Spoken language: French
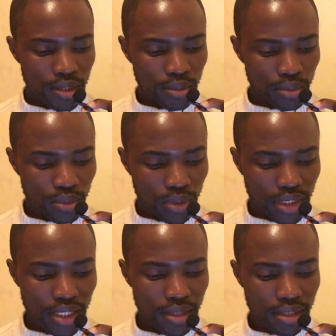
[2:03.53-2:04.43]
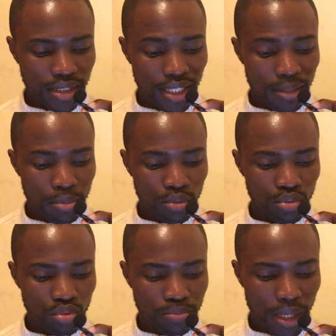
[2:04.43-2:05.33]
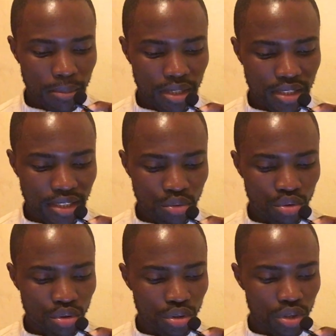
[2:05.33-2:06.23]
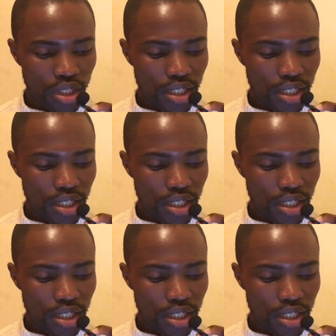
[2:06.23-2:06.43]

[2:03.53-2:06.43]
Donc euh, très, très répandu parmi les étudiants